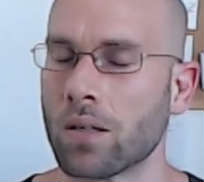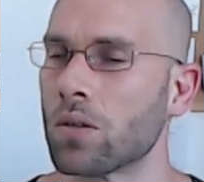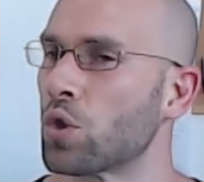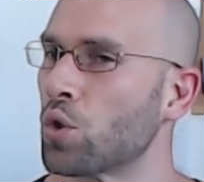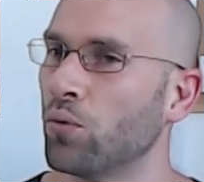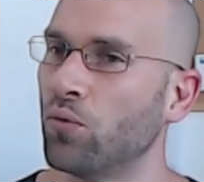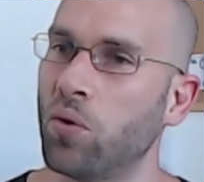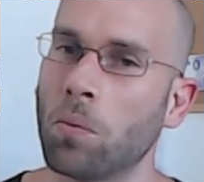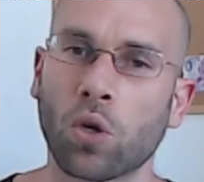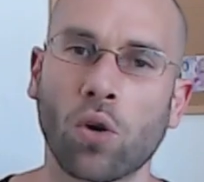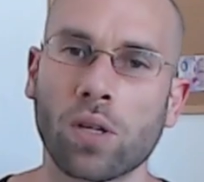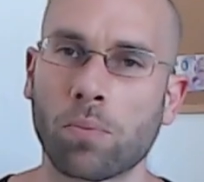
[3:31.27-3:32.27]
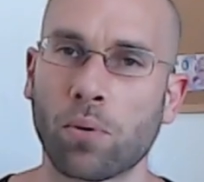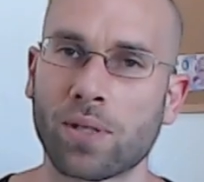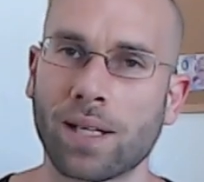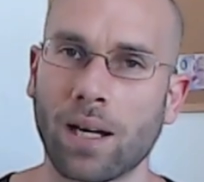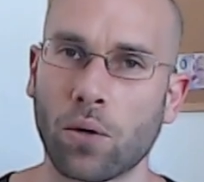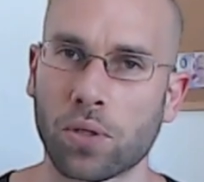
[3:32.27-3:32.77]
zu
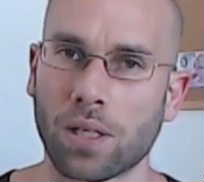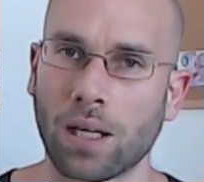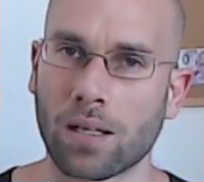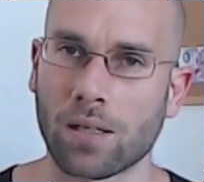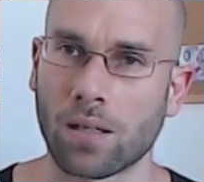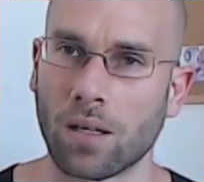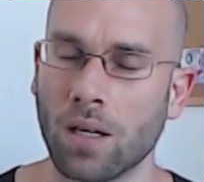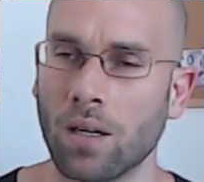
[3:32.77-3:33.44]
95% ausgelastet.